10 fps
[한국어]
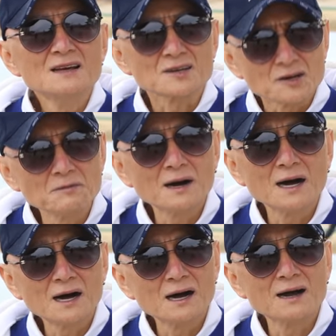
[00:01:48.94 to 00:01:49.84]

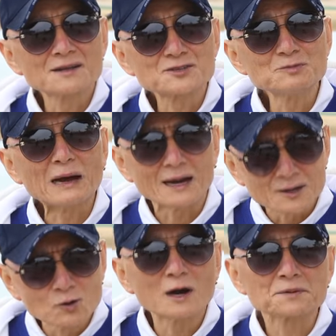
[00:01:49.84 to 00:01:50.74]
경마 좀
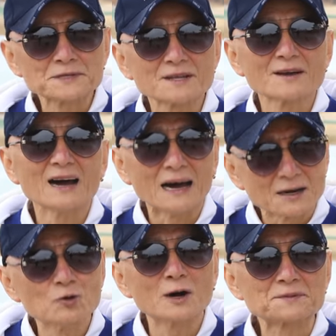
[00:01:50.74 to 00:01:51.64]
알고 합시다 예,
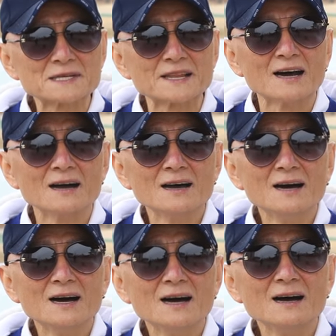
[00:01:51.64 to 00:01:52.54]
알고 합시다
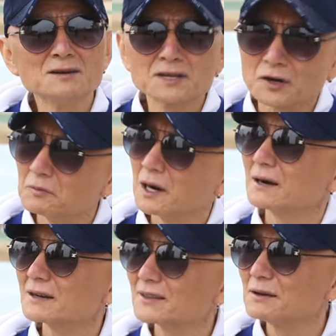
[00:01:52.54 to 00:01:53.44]
아,
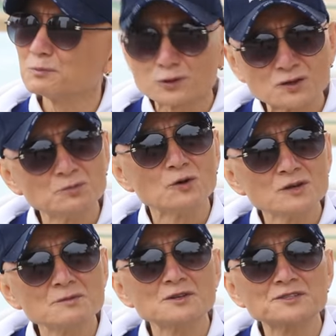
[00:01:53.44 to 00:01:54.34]
경마하는데 뭣도
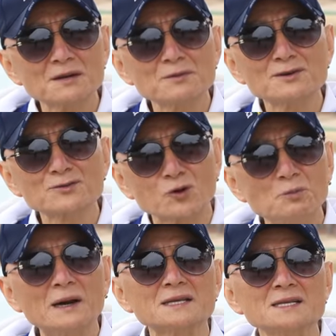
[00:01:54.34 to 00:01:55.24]
모르면서 하면
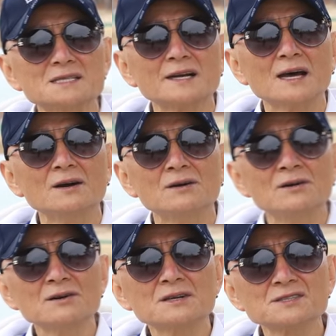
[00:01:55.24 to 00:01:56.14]
돈만 잃잖아요
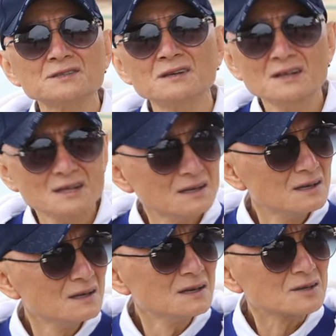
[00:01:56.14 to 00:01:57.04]
그래서
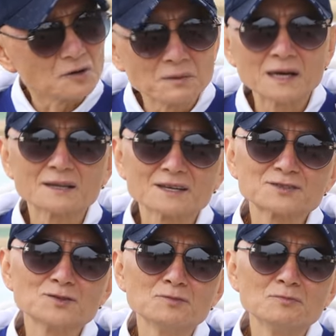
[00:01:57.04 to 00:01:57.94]
경마에
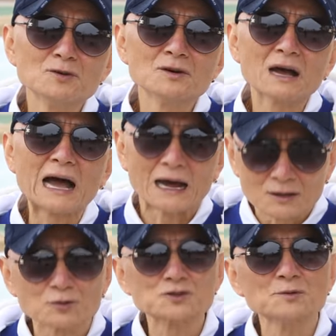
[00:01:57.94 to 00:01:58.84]
대해서 좀 뭐
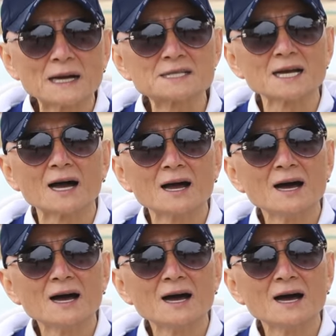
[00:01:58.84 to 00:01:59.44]
알고 좀 하자